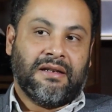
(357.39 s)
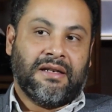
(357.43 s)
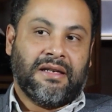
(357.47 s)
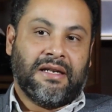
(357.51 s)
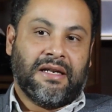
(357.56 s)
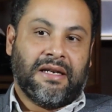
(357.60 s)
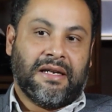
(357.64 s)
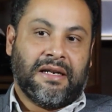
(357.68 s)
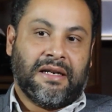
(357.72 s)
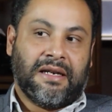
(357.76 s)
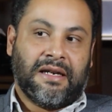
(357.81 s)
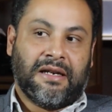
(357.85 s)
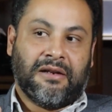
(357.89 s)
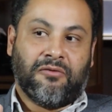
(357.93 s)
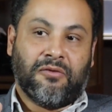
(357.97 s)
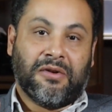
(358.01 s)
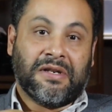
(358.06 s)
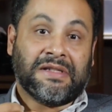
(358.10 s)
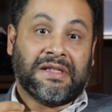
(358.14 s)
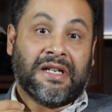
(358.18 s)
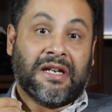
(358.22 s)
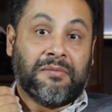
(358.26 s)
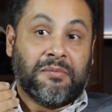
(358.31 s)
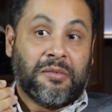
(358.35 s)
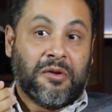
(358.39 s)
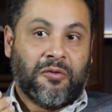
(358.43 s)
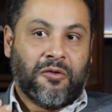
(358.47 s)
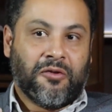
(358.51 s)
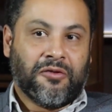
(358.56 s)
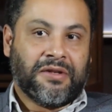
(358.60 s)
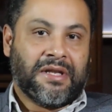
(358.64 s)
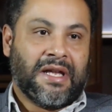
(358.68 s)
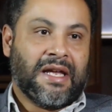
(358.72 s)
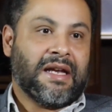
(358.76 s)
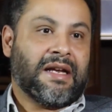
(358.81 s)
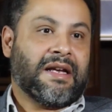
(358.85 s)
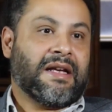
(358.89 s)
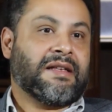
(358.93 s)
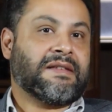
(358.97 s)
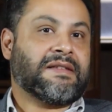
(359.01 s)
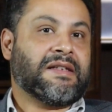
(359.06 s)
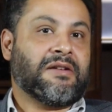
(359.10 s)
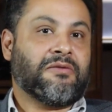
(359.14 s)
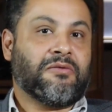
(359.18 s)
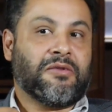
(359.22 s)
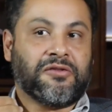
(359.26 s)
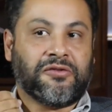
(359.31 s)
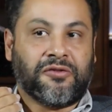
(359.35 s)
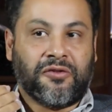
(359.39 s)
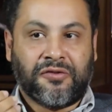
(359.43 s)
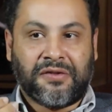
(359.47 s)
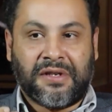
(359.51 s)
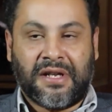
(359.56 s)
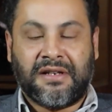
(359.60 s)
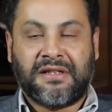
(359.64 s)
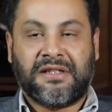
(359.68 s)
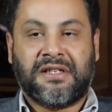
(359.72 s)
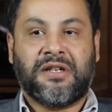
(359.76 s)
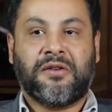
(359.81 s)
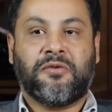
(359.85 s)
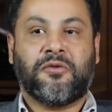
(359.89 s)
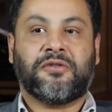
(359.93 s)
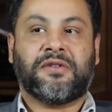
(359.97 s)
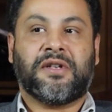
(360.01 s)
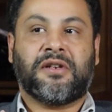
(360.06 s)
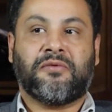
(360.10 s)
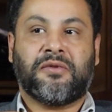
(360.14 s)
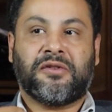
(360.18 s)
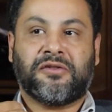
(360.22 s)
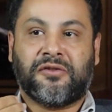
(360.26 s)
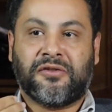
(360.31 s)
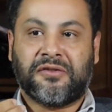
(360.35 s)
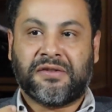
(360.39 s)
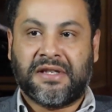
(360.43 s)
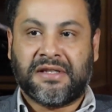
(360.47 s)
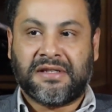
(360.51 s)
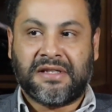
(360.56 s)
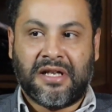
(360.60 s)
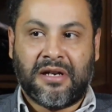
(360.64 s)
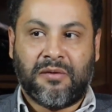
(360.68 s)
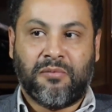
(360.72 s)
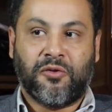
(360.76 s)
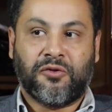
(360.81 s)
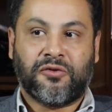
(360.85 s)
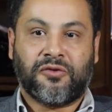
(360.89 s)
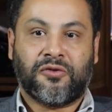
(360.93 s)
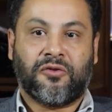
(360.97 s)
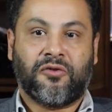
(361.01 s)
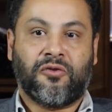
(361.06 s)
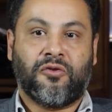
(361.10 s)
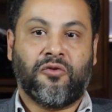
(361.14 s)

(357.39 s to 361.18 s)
eh, en nuestras bibliotecas, en nuestros archivos, en nuestros acervos,